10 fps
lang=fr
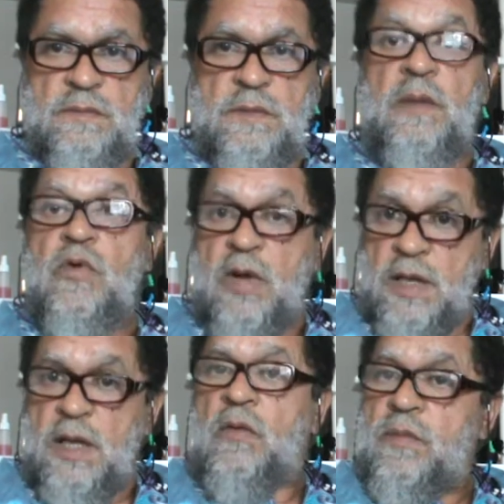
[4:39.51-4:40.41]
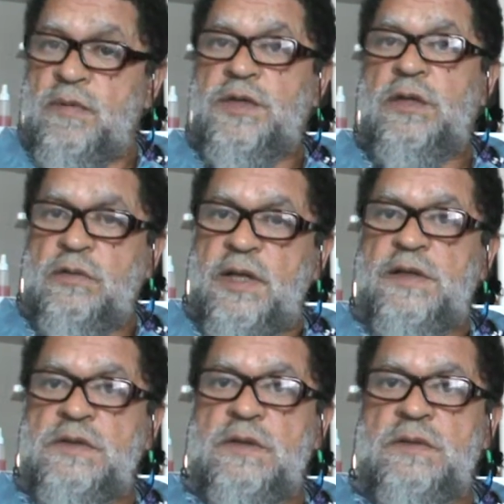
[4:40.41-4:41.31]
la mort est là au même titre que la
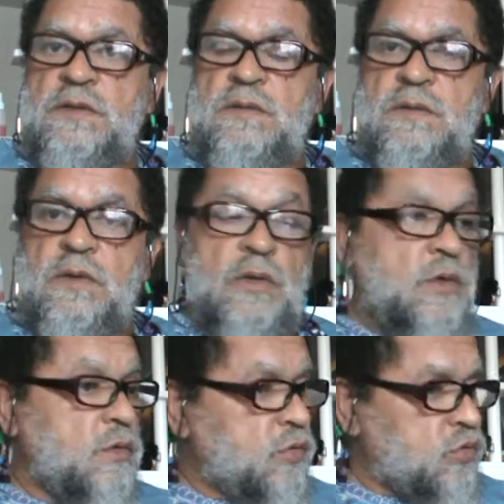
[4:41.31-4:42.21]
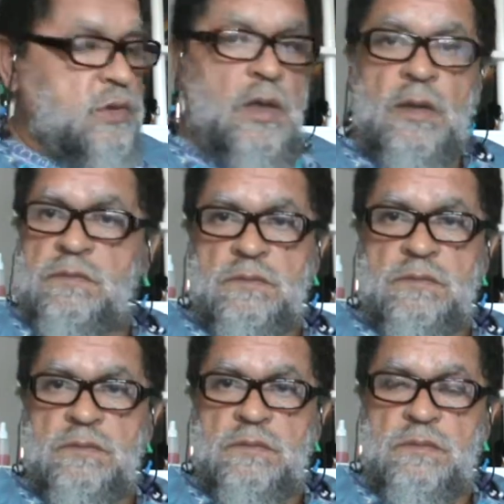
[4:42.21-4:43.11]
naissance, que tout est là.
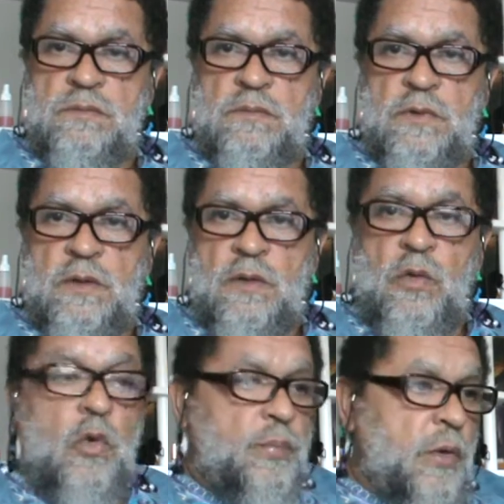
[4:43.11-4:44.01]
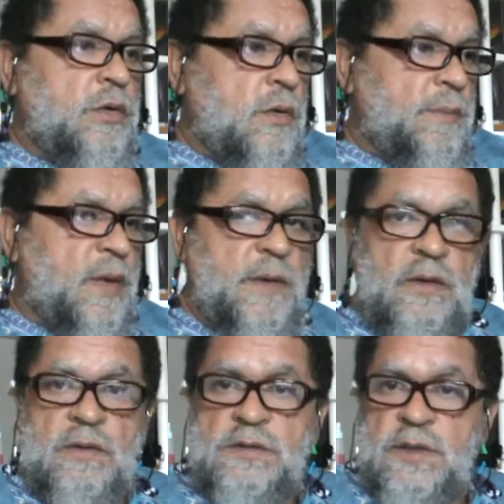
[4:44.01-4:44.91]
On porte en
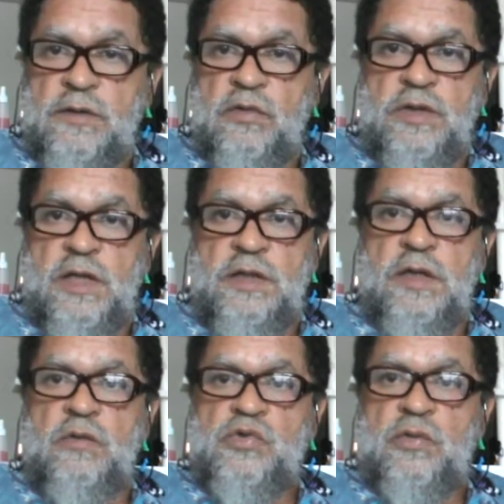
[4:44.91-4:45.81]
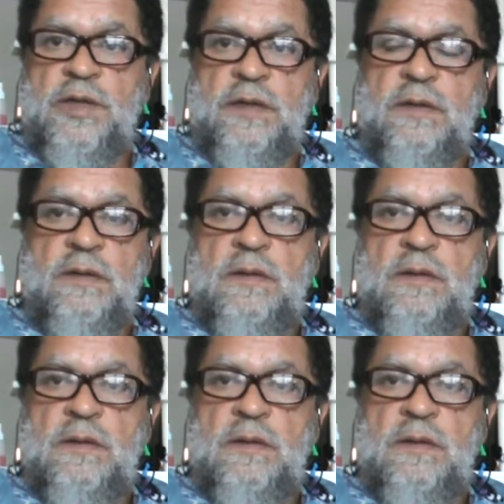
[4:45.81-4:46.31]
permanence la totalité de son être,